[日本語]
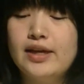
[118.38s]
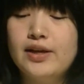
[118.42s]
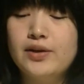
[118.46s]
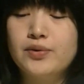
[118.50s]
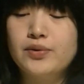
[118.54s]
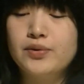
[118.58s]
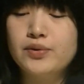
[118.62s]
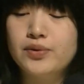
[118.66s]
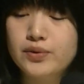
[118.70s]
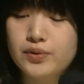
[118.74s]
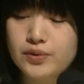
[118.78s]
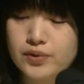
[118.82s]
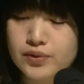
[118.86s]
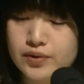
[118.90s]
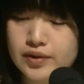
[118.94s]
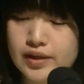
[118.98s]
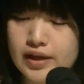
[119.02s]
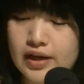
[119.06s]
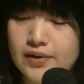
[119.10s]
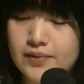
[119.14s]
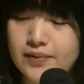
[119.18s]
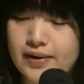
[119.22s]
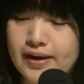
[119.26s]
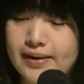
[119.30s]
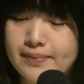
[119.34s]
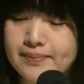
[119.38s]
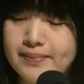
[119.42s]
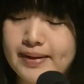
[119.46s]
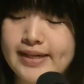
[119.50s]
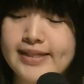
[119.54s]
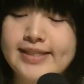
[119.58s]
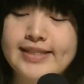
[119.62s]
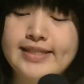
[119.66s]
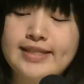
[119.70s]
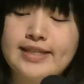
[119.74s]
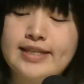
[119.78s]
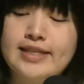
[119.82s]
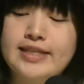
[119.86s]
このコーナーは
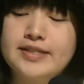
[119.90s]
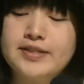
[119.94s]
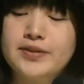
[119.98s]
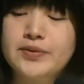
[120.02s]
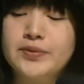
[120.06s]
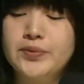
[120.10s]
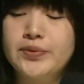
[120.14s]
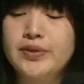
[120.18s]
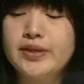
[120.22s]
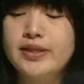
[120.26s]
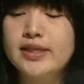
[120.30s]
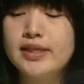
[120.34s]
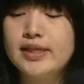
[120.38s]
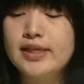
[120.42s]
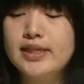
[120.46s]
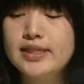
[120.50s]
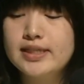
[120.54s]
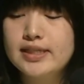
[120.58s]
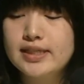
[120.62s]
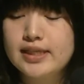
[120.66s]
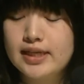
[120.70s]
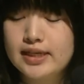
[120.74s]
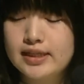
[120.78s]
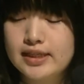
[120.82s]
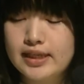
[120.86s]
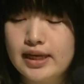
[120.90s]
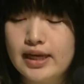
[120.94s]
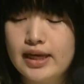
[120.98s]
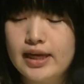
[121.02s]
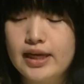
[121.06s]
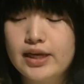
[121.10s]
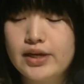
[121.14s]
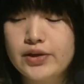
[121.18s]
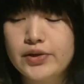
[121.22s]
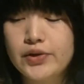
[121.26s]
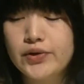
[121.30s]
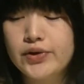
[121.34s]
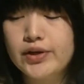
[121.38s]
毎月その1ヶ月間で
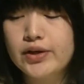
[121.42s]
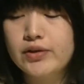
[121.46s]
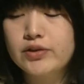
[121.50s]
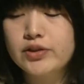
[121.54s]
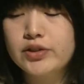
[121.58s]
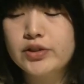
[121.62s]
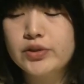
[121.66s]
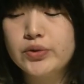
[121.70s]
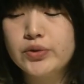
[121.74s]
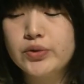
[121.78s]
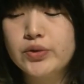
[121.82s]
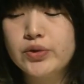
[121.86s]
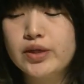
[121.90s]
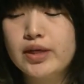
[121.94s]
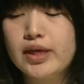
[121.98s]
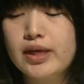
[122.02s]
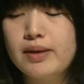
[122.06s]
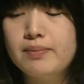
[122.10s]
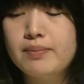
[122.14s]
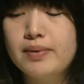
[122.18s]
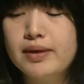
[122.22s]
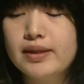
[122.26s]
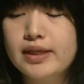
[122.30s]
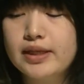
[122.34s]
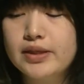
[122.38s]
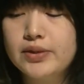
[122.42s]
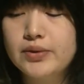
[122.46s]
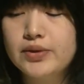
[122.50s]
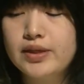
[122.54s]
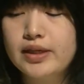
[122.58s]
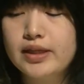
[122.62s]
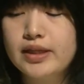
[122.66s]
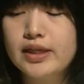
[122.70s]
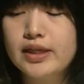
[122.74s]
営業やお仕事現場などで